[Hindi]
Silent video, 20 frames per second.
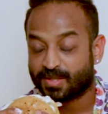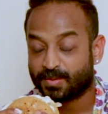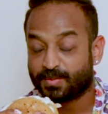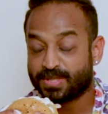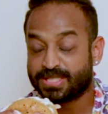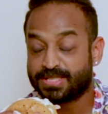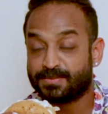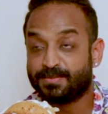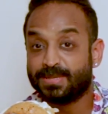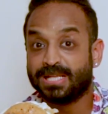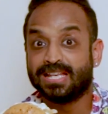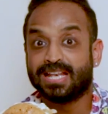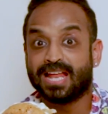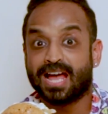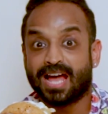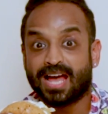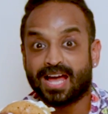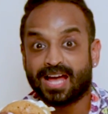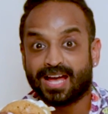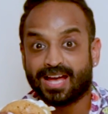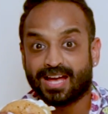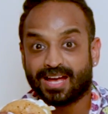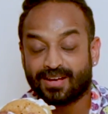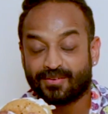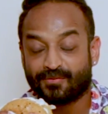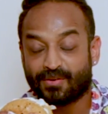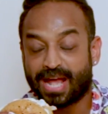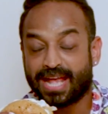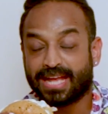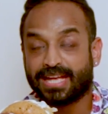बिस्मिल्ला
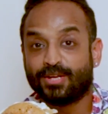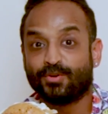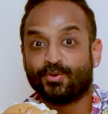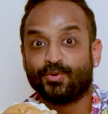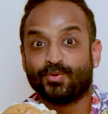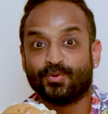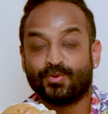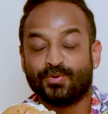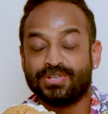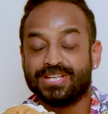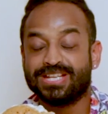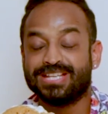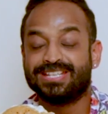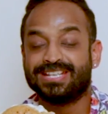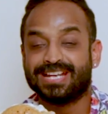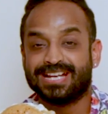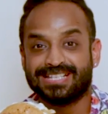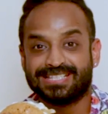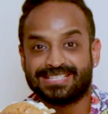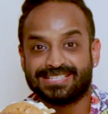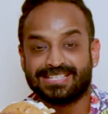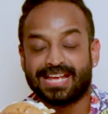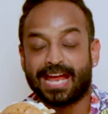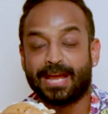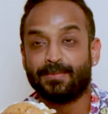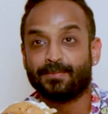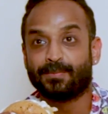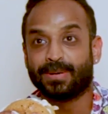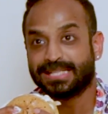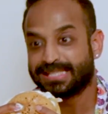वाहेगुरु जीजस
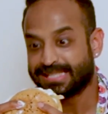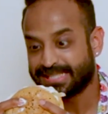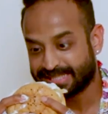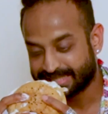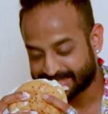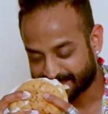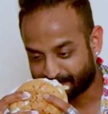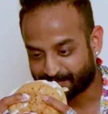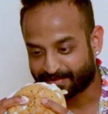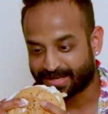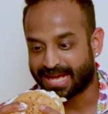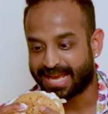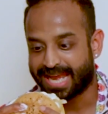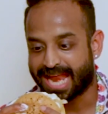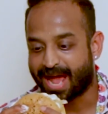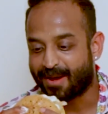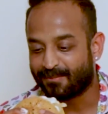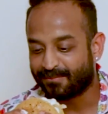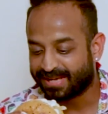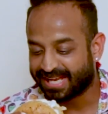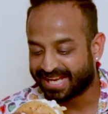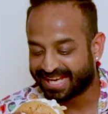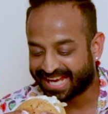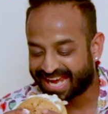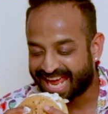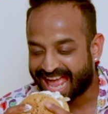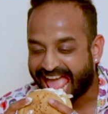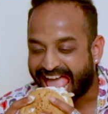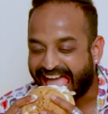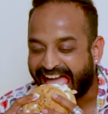गणपति सबका नाम
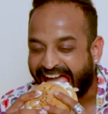लेंगे